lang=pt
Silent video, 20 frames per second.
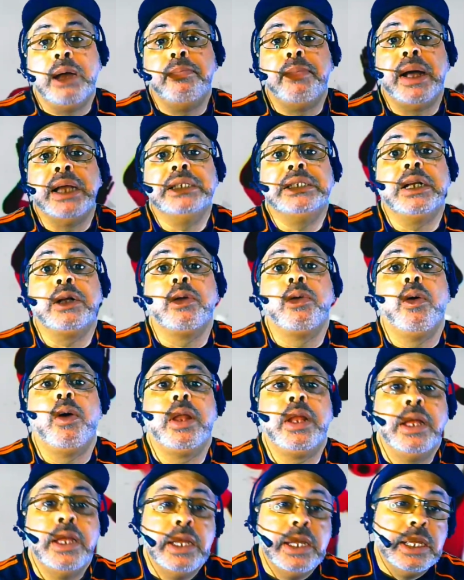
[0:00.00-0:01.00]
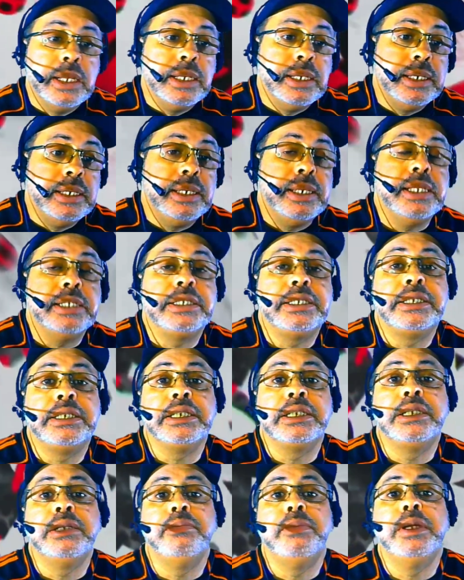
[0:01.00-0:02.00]
mais agora nesse
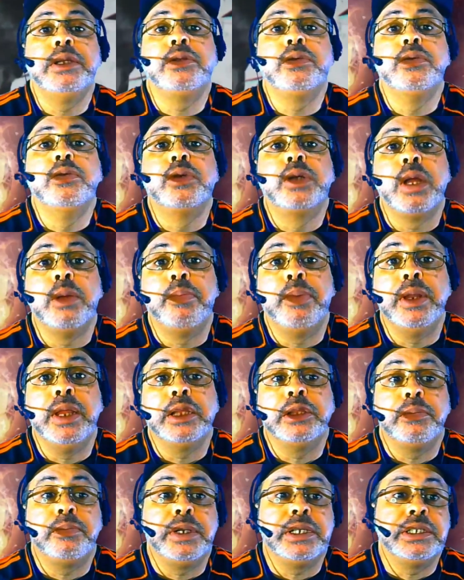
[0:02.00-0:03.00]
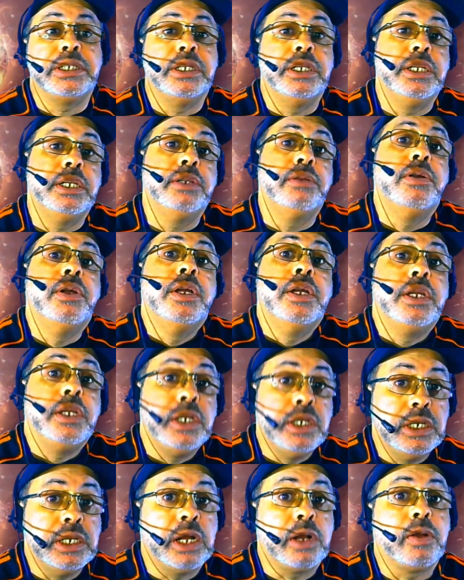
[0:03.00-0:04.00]
segmento do Campeonato Brasileiro e,
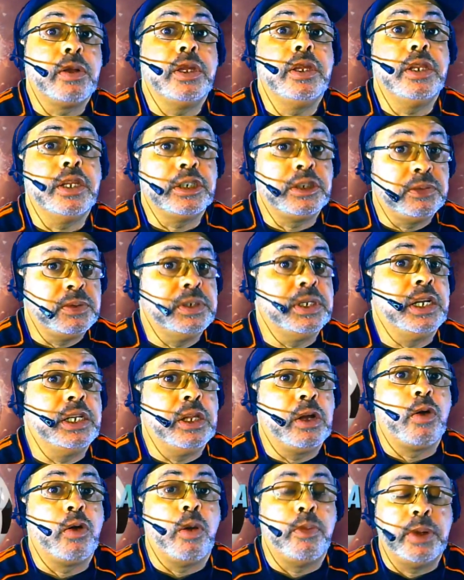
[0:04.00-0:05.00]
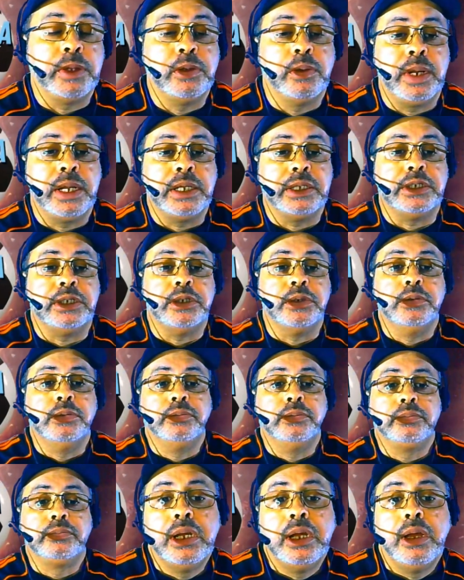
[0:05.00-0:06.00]
na, e nas finais da Copa do Brasil.
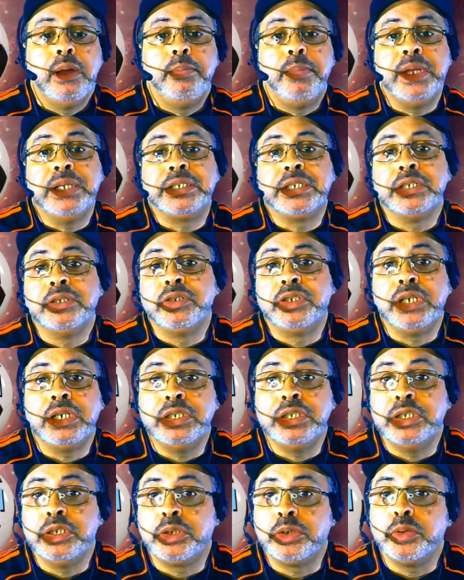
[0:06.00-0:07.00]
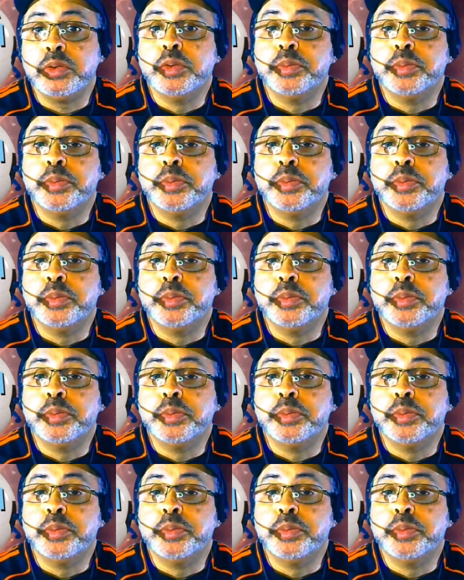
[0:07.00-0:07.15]
Pensando já nisso, o